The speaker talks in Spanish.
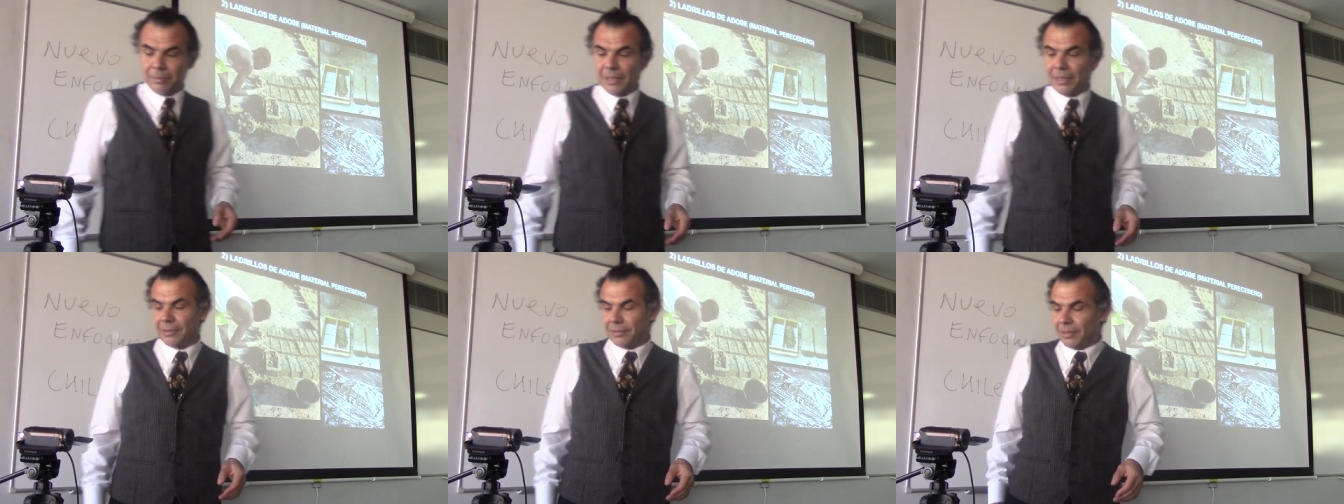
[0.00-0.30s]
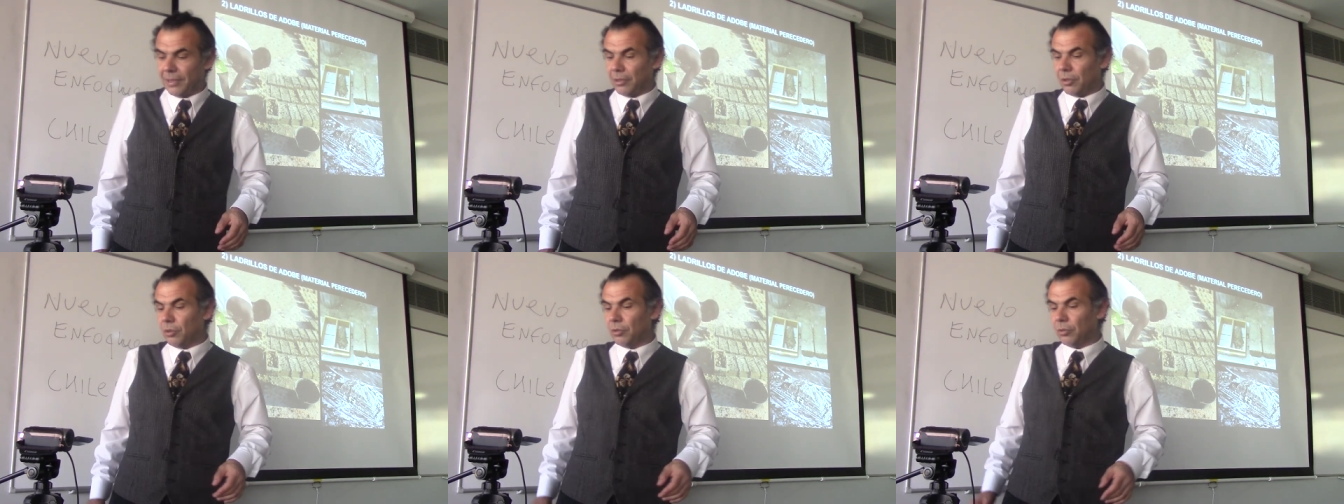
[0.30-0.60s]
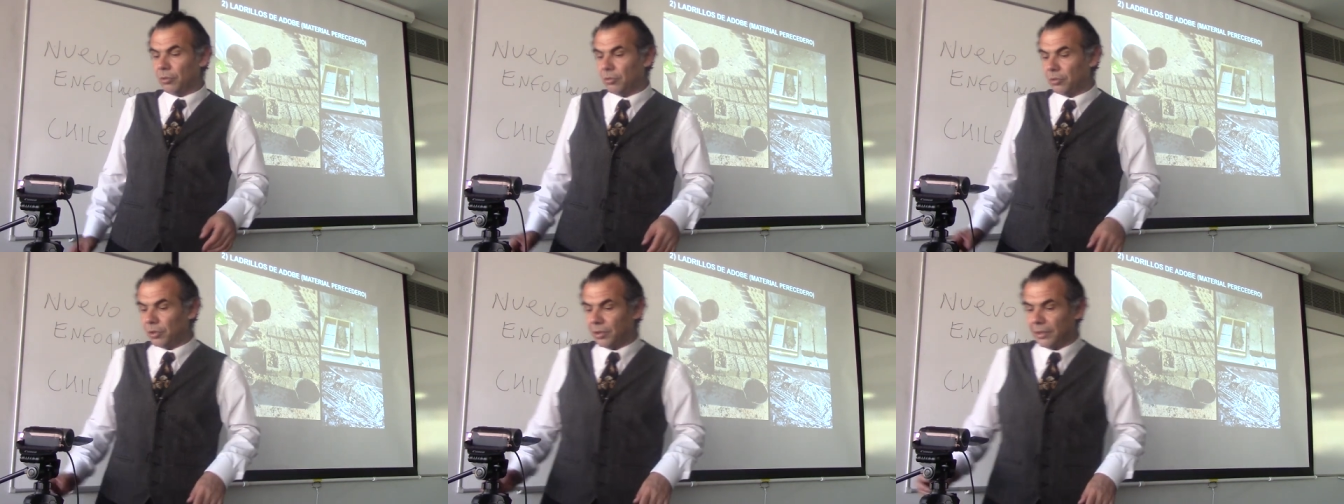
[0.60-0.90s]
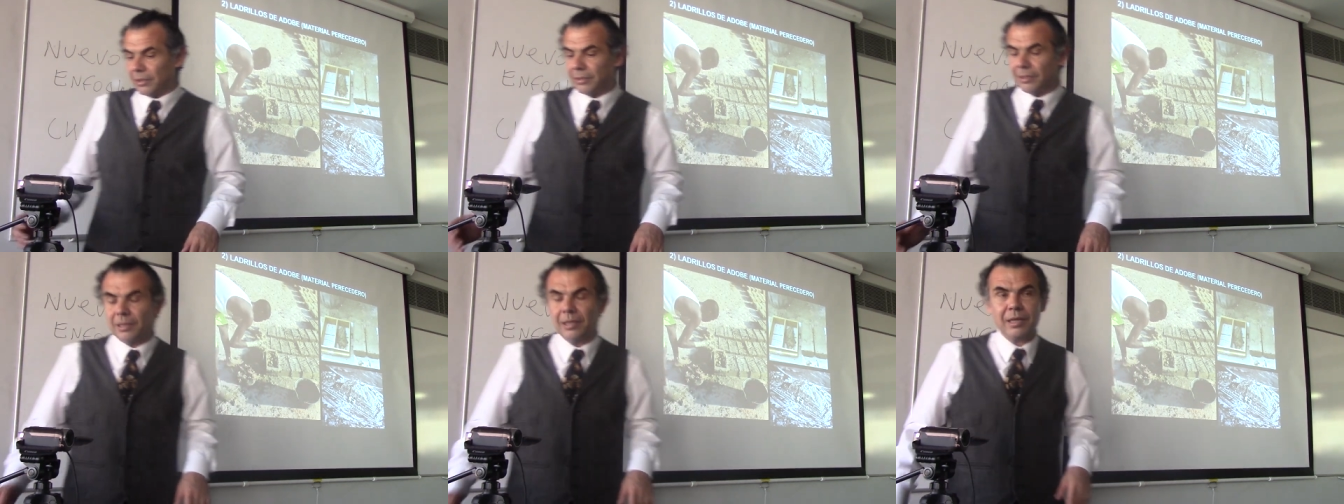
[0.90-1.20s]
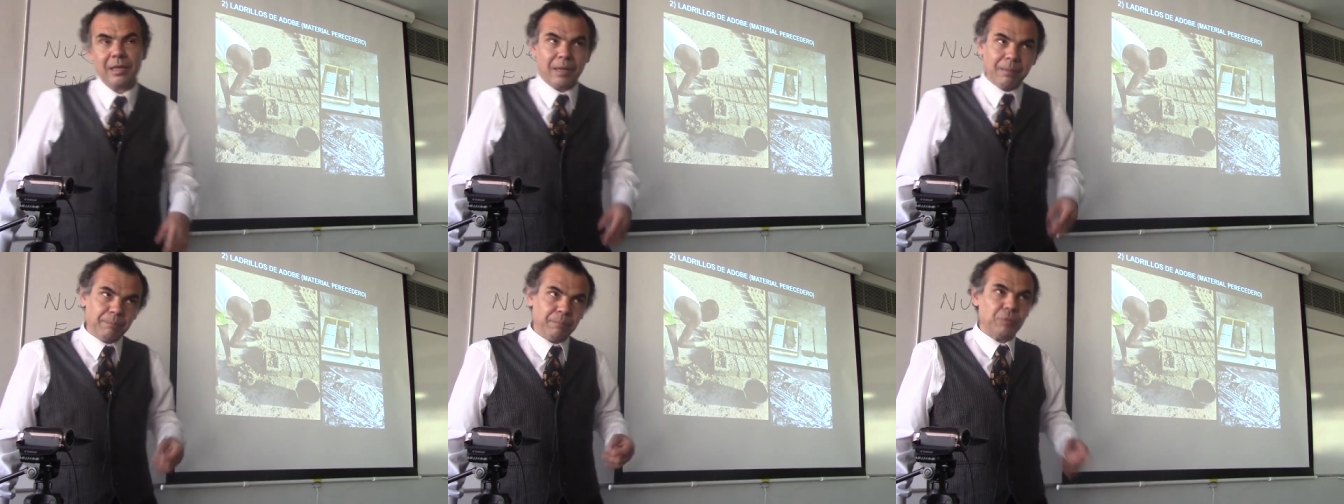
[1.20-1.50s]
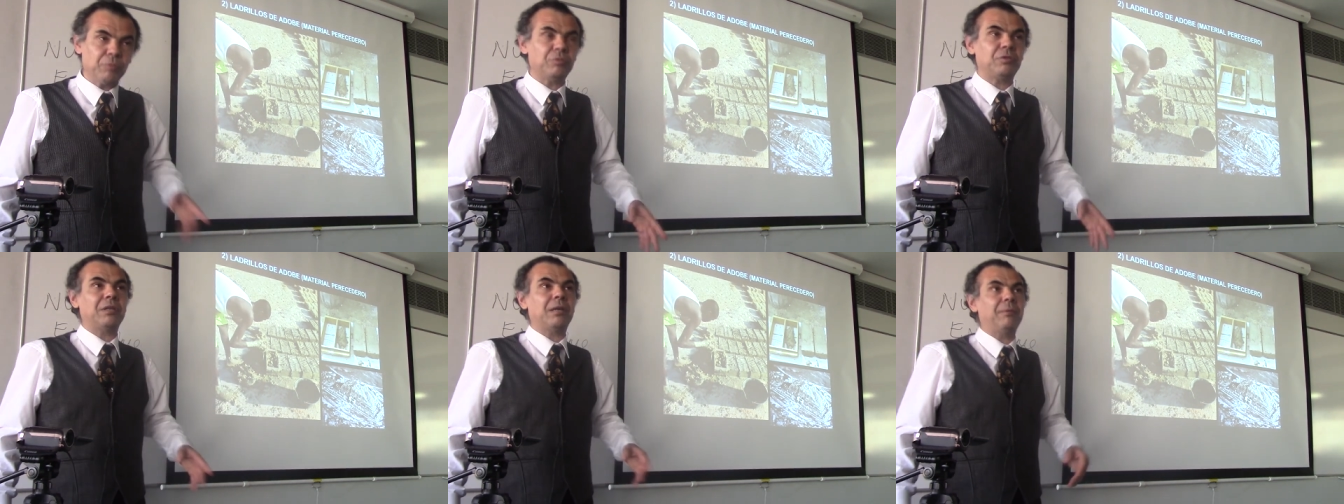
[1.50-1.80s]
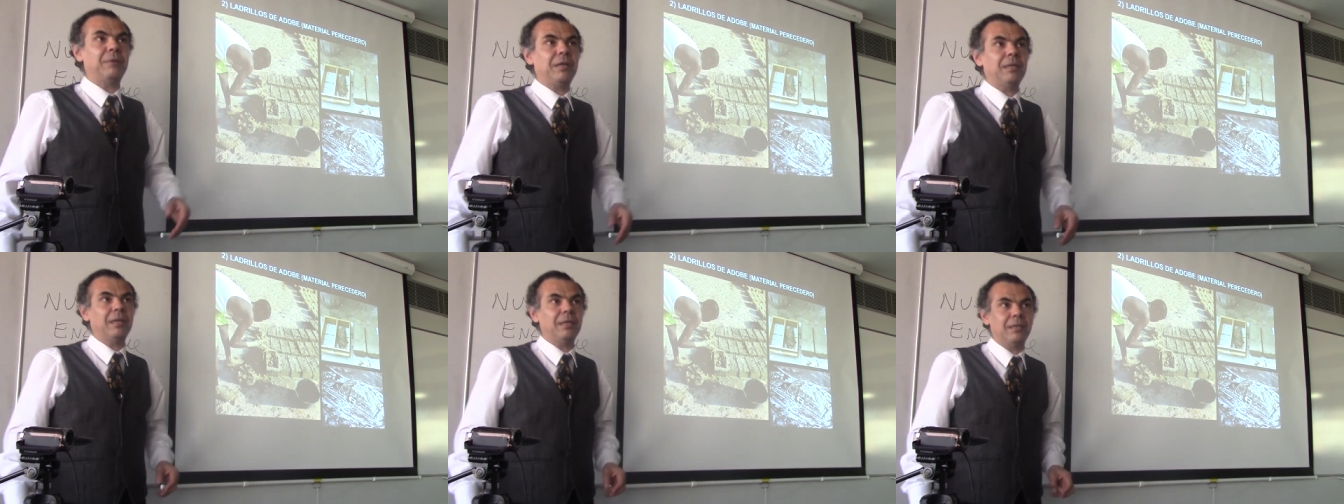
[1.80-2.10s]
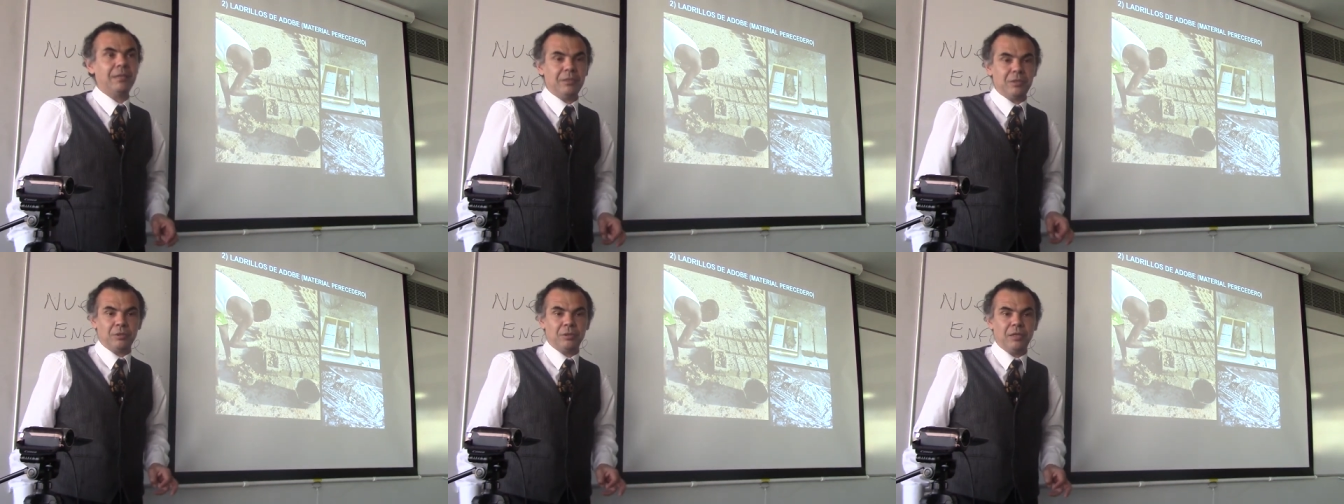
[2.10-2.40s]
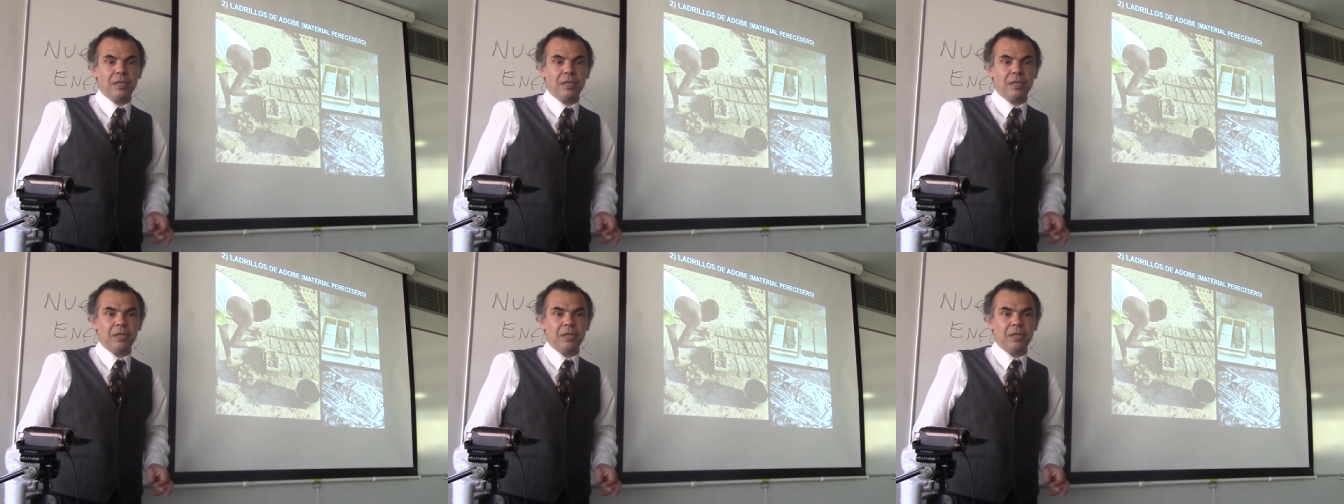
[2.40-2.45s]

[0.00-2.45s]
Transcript: hacer construcciones en el campo usaban ladrillo